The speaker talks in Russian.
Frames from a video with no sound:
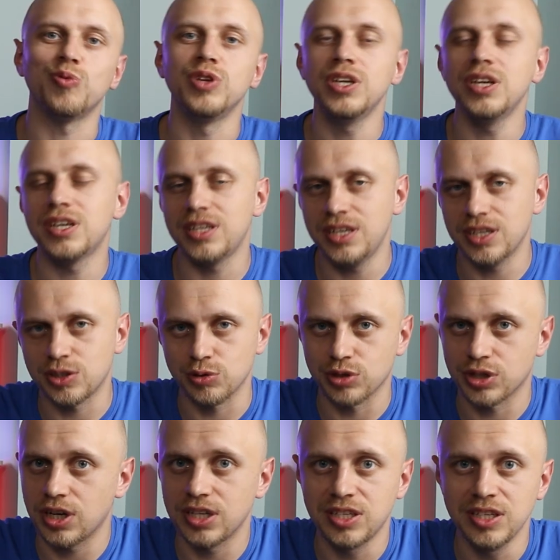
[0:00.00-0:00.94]
У них есть
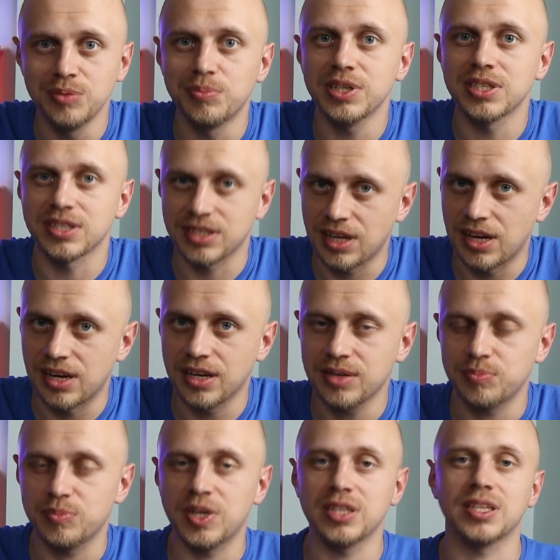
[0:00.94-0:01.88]
уже один
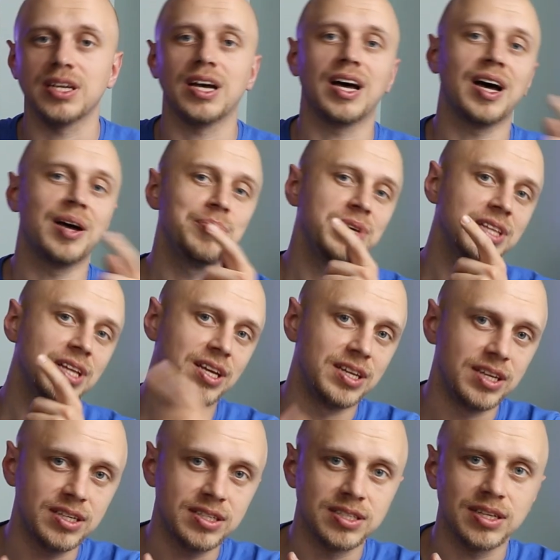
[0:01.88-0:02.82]
бестселлер, это Amino
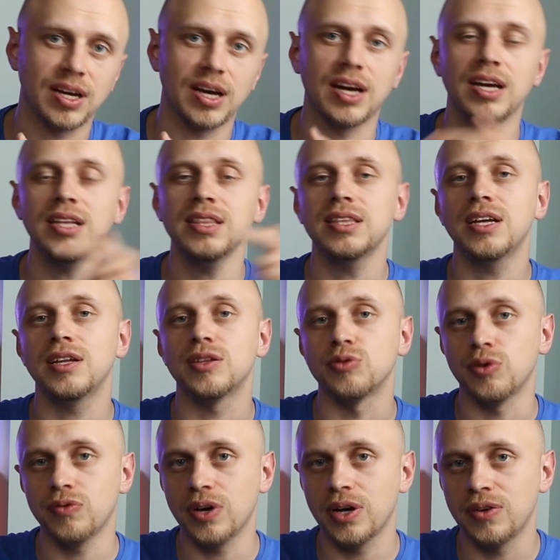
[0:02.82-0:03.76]
X, а это
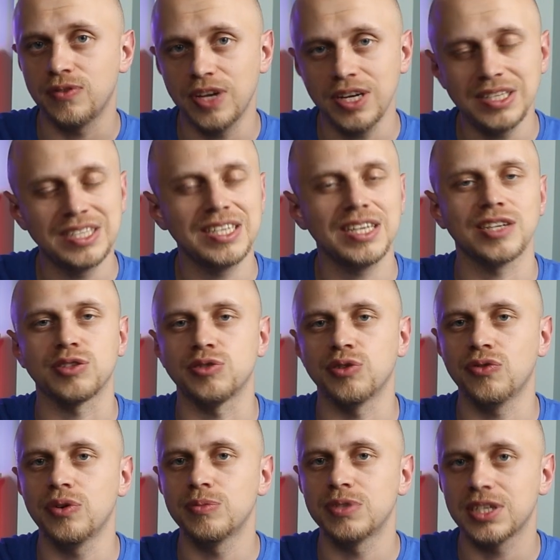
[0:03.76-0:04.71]
новая версия с
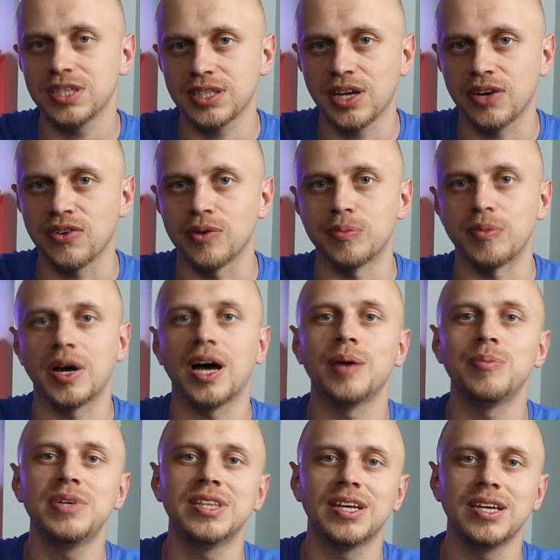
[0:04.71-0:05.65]
новым составом
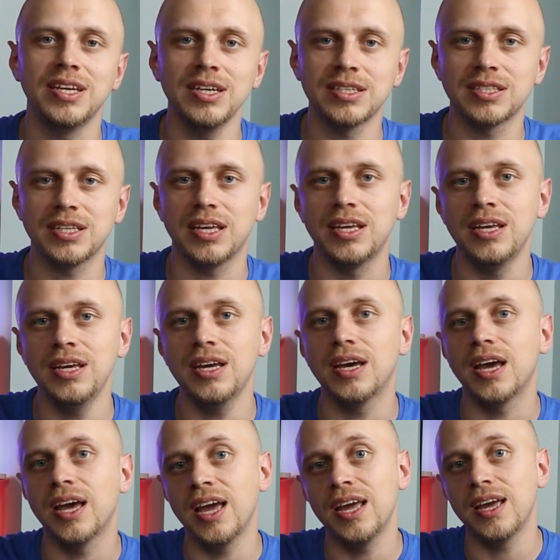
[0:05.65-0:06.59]
Amino X и
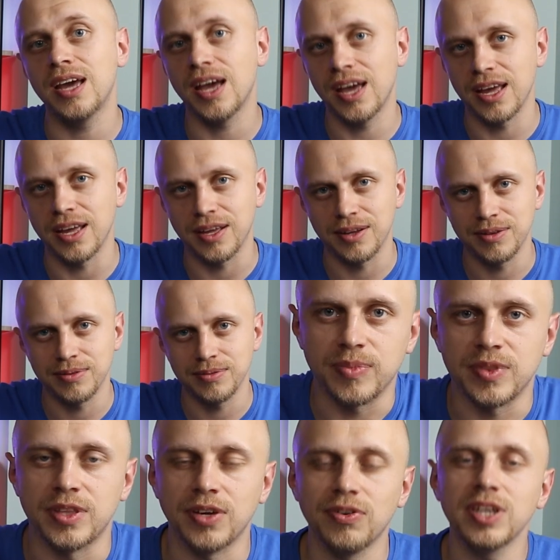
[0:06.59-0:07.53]
AA.
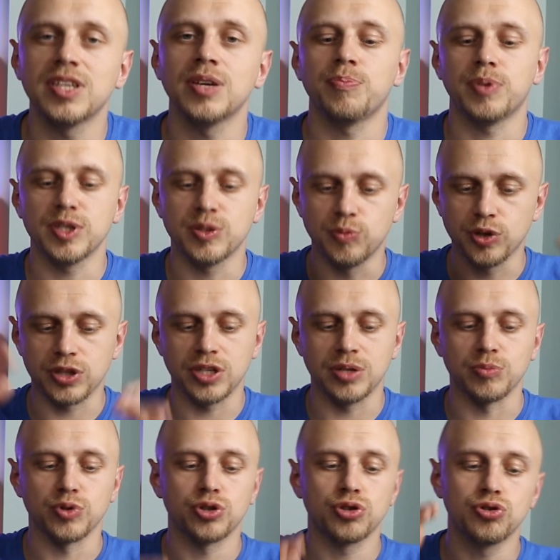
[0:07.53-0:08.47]
Давайте
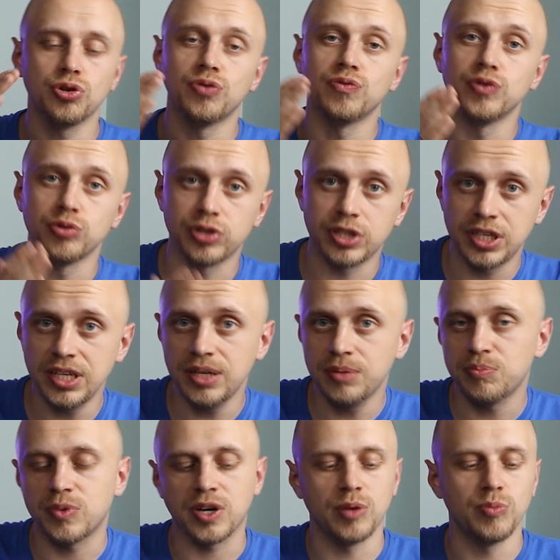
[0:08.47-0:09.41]
посмотрим, что
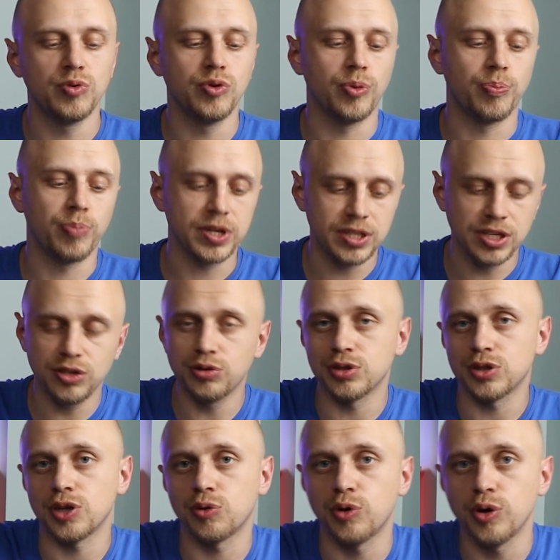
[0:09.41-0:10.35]
внутри, кому
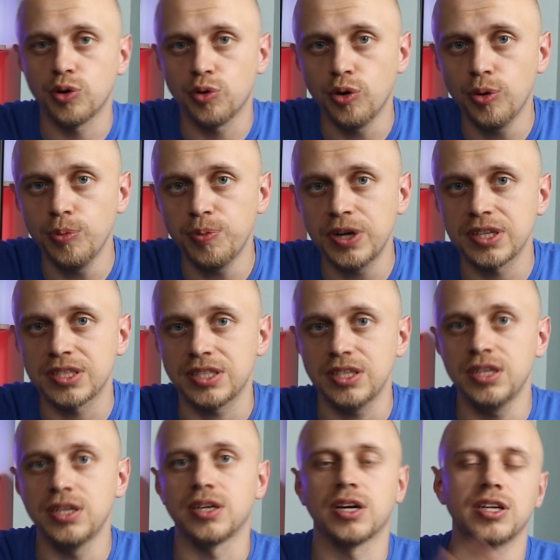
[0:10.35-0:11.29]
подойдет такой комплекс
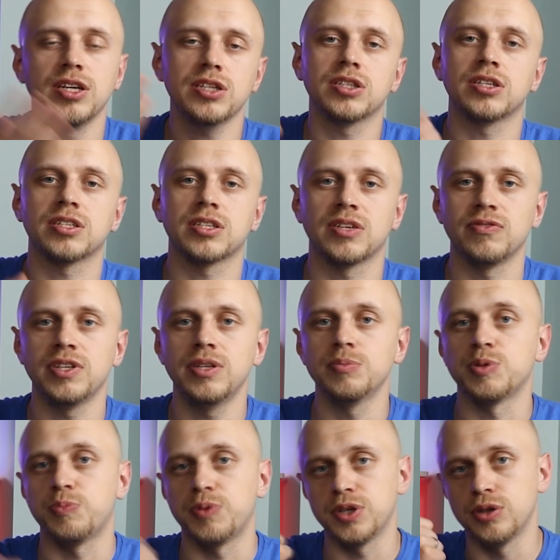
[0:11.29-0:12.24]
и, конечно, сравним
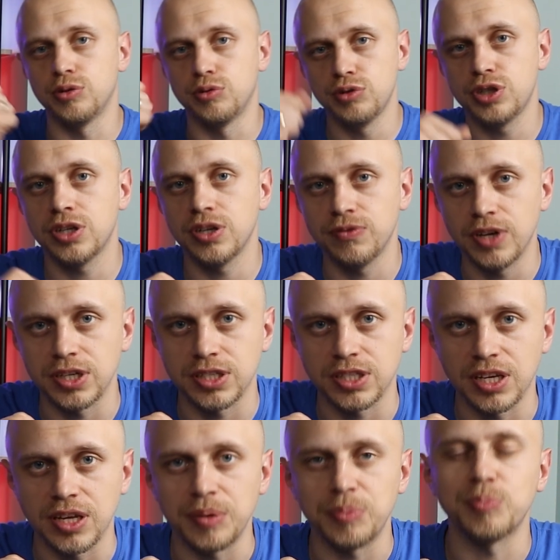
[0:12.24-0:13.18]
с предыдущей
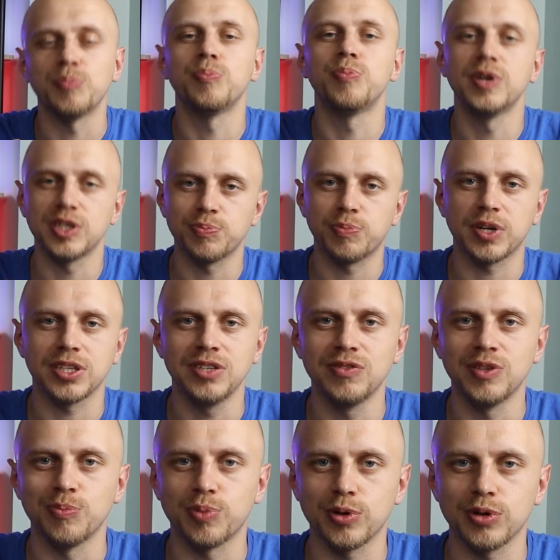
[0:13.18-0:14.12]
версией. Быть
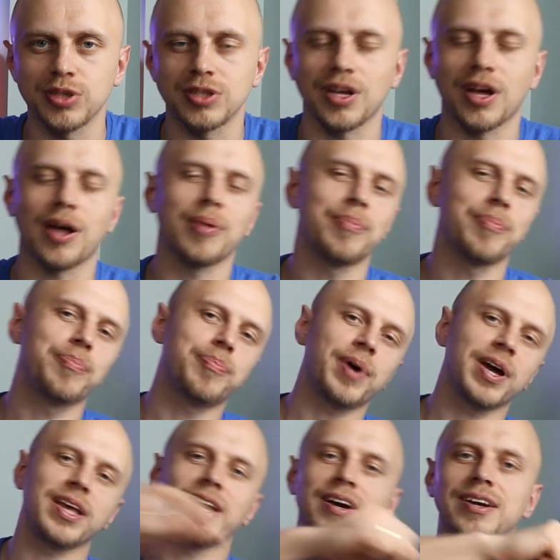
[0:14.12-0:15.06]
спортивным просто.
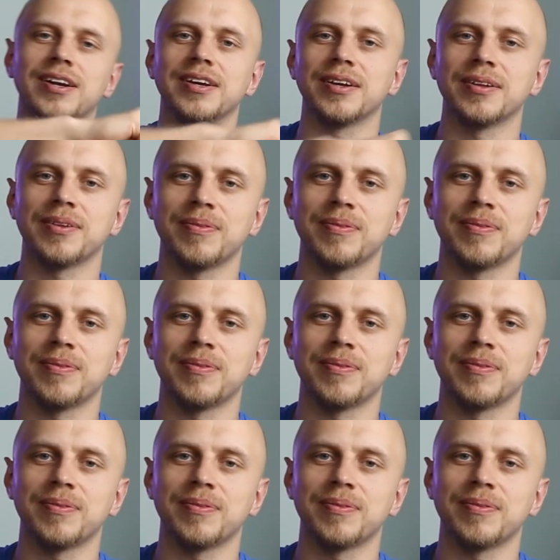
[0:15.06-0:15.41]
Поехали!